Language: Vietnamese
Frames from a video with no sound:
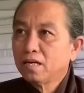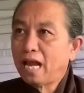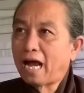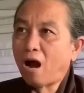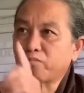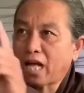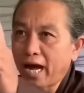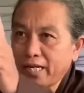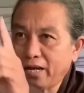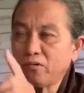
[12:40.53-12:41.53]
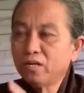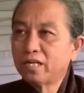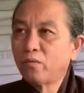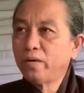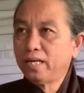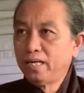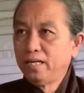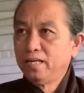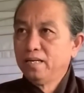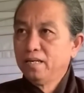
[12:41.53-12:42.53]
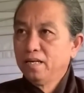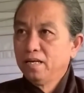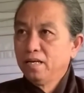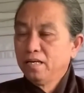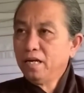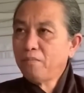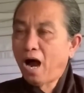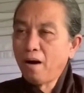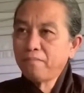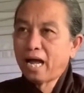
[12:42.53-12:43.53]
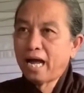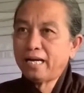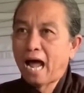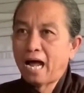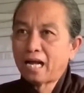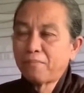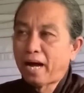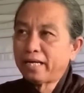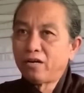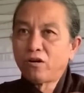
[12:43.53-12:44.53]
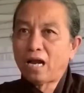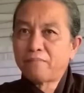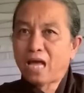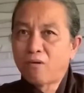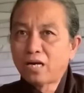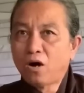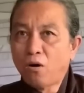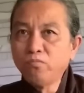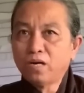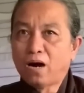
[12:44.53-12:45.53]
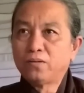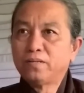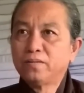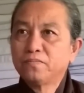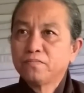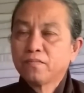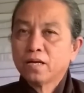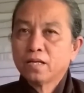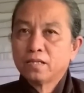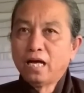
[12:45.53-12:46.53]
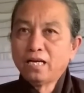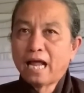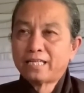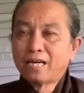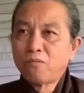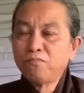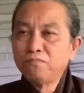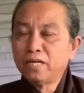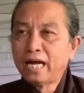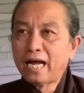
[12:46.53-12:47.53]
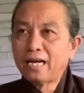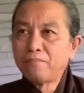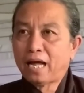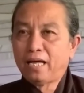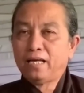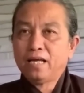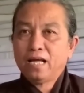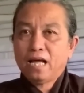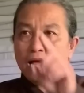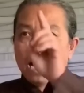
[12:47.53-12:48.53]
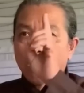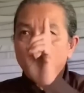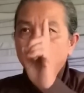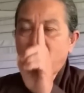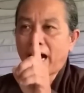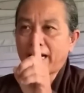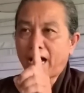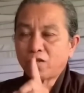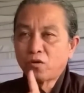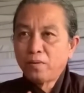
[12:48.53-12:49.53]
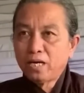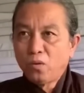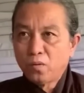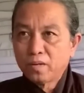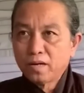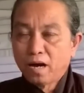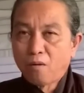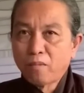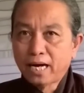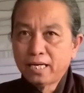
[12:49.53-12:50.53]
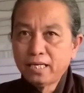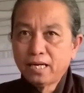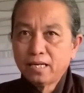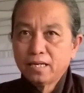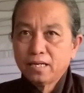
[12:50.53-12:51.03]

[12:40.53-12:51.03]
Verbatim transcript: là không thể thiếu được nha quý vị nhưng mà hôm nay đã cái bản vẽ nó nằm vào cái khung rồi tức là trong 12 năm này ông ba đã cho biết luôn ông ba thới